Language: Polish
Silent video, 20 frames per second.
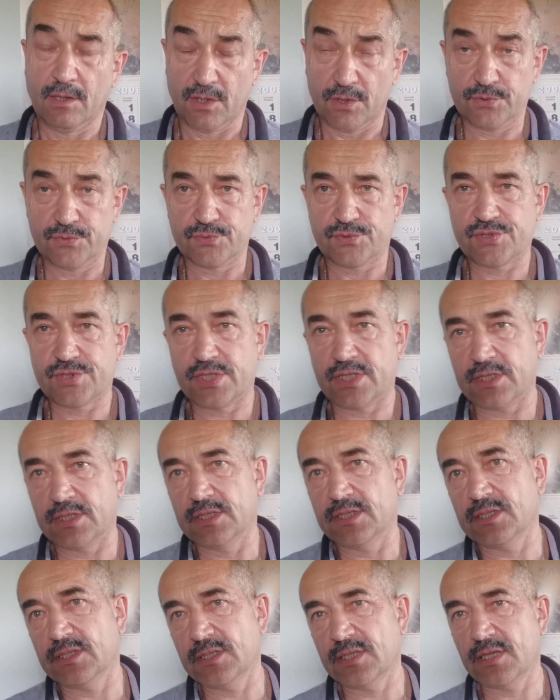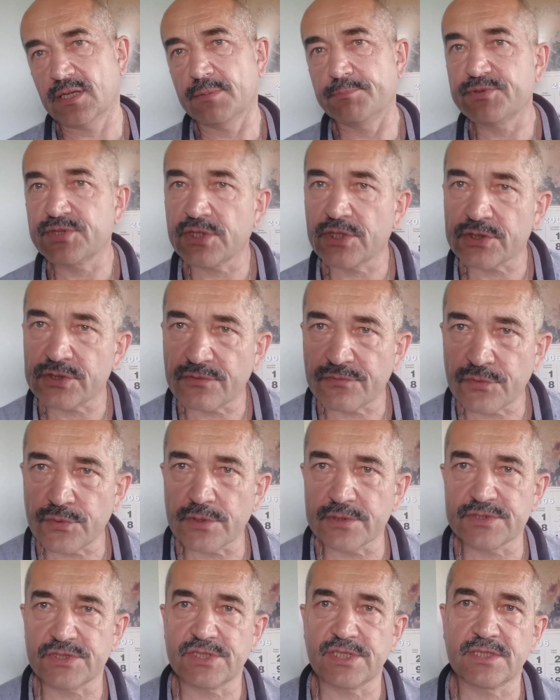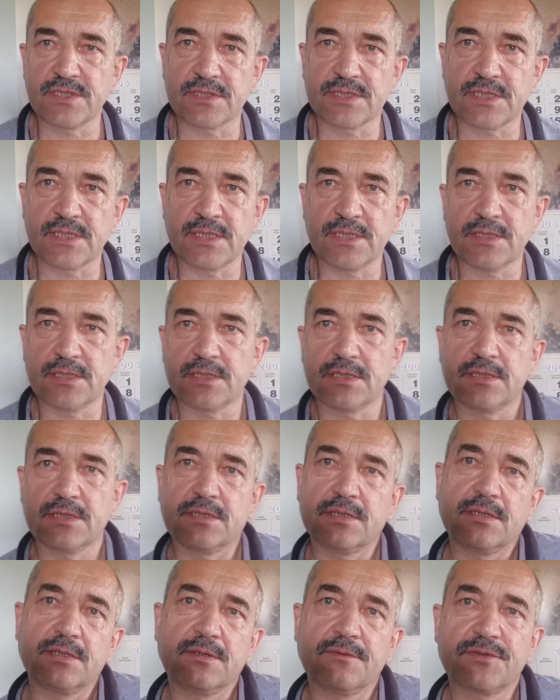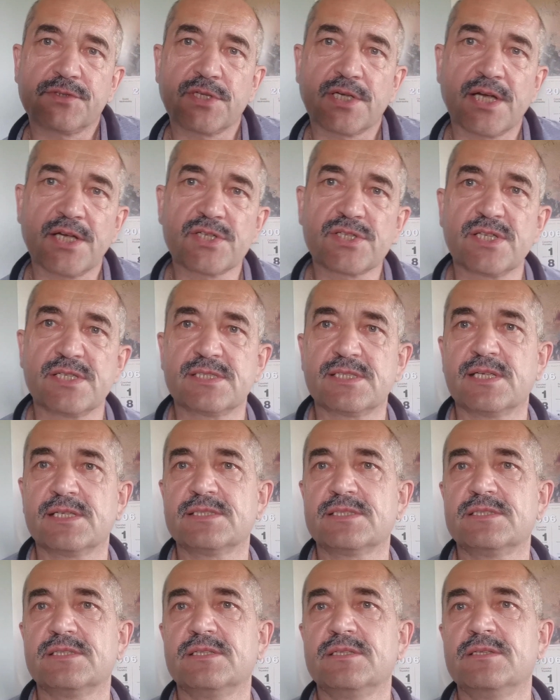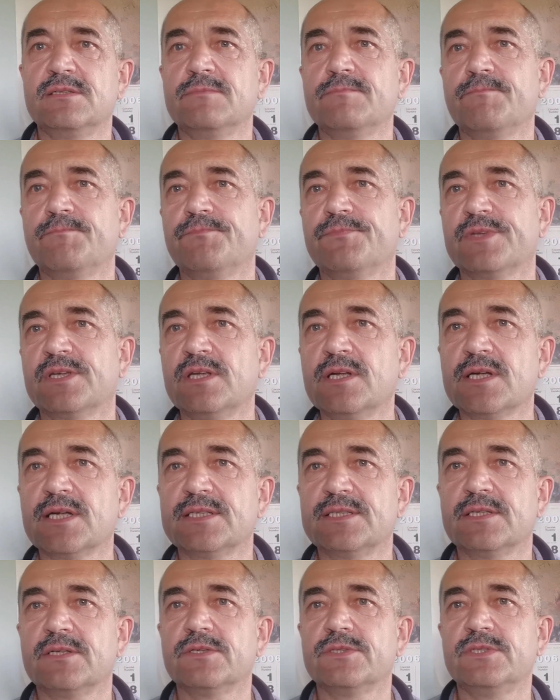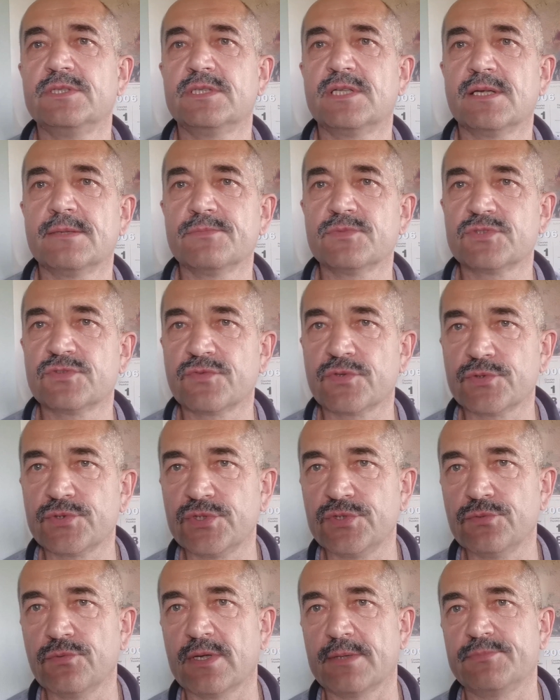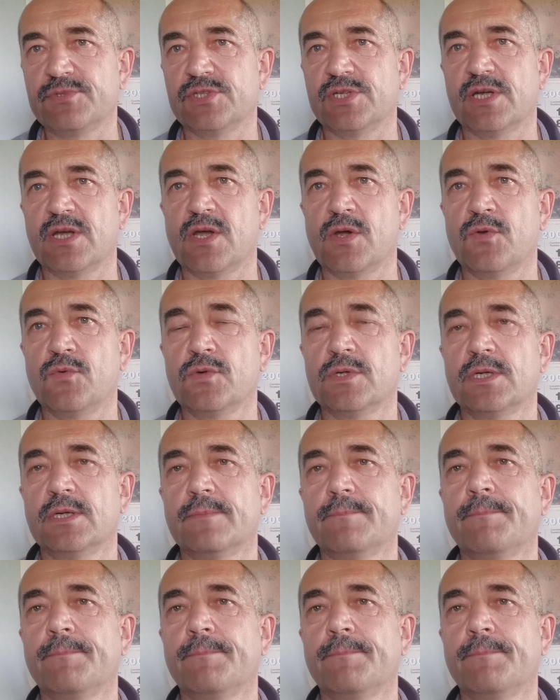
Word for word: Otóż, e, przygotowując się do tej e, wczorajszej sesji, kilka tygodni temu zwróciłem się